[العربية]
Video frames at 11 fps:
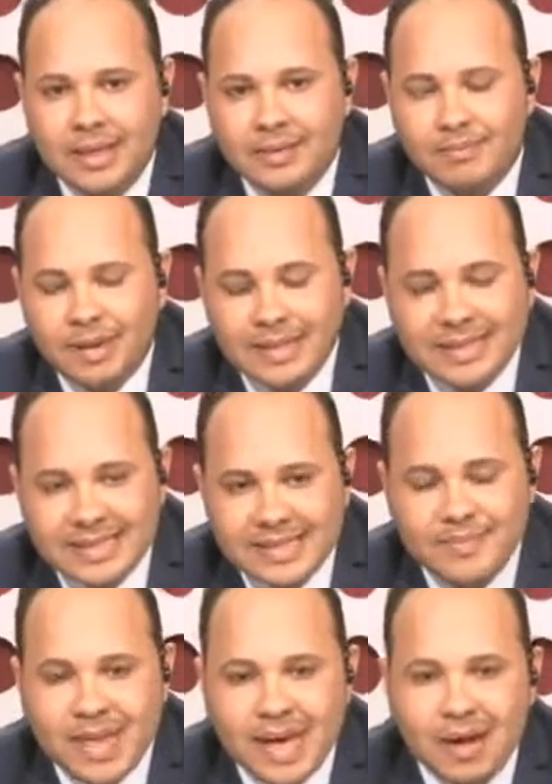مريض
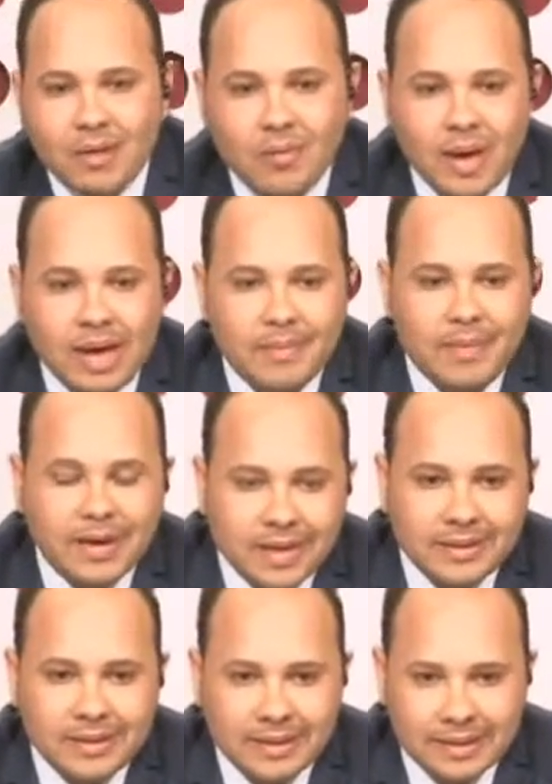سمنه ولا
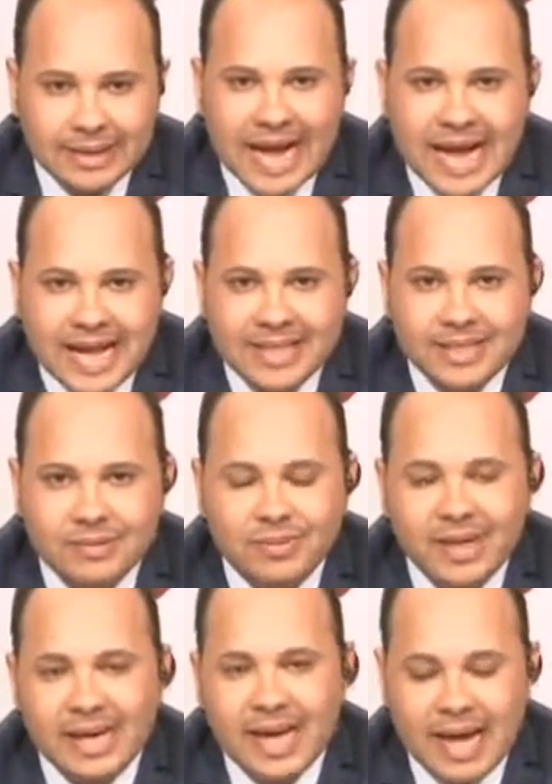مريض عادي
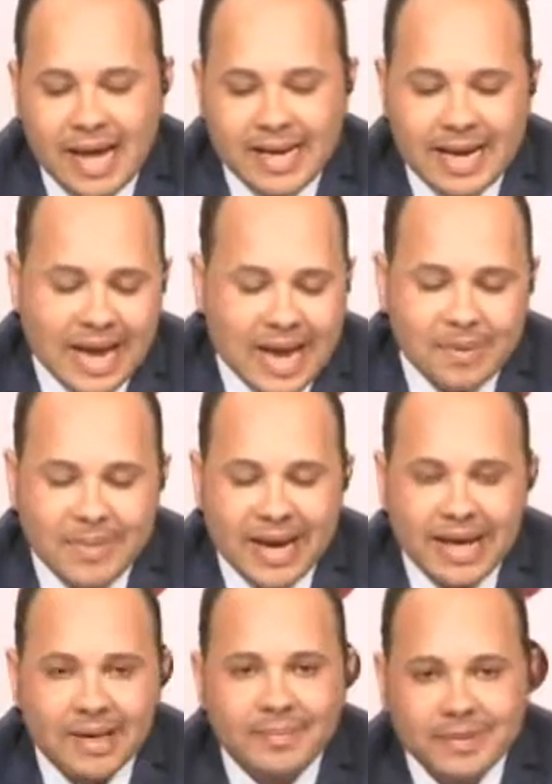ولا انا هعمل معاه
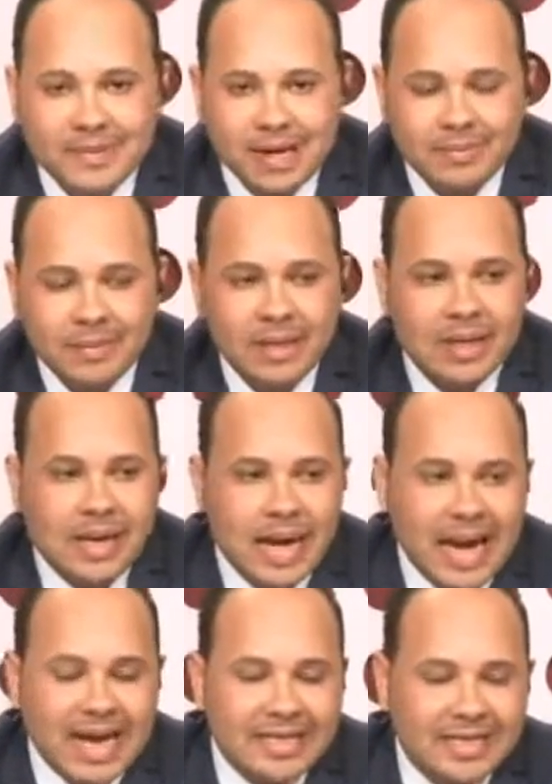ايه بالظبط
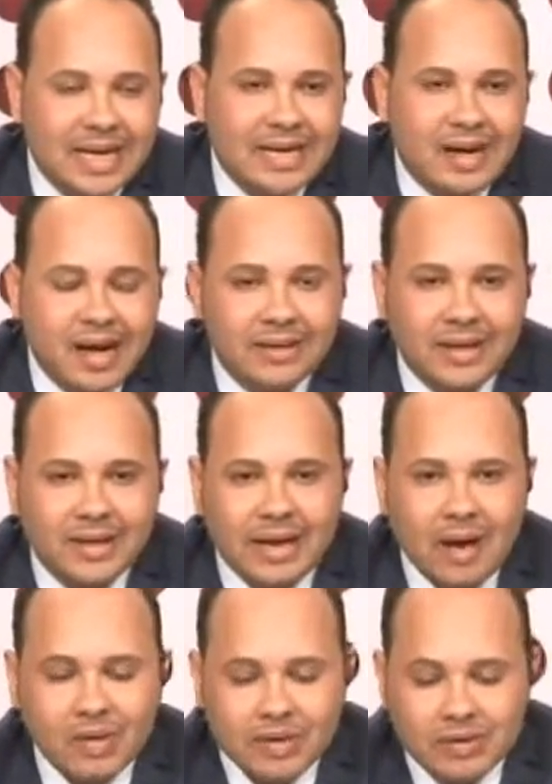علشان اقدر
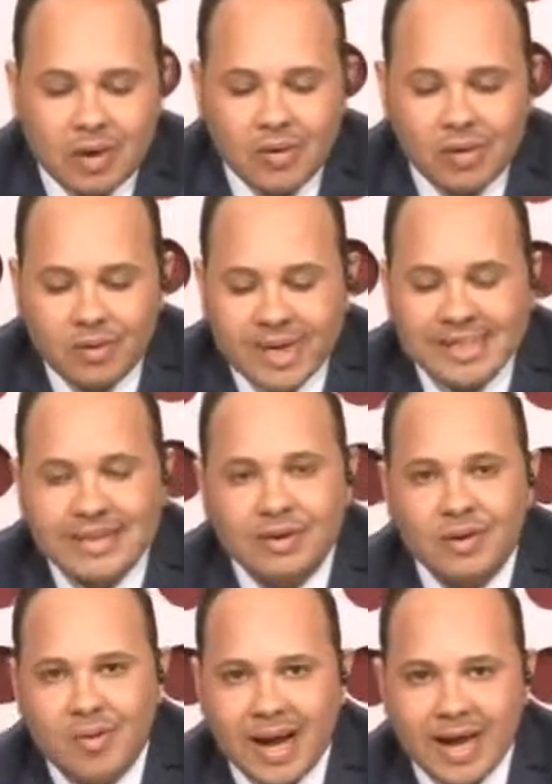اوصله للوزن اللي
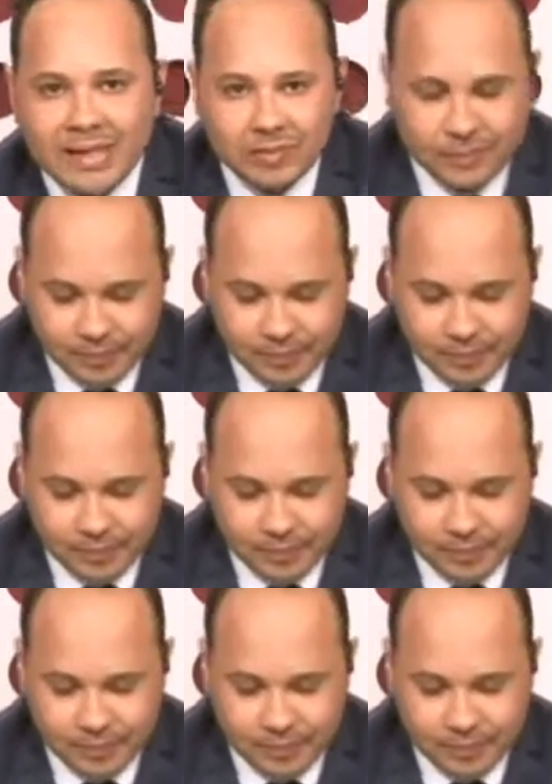هو عايزه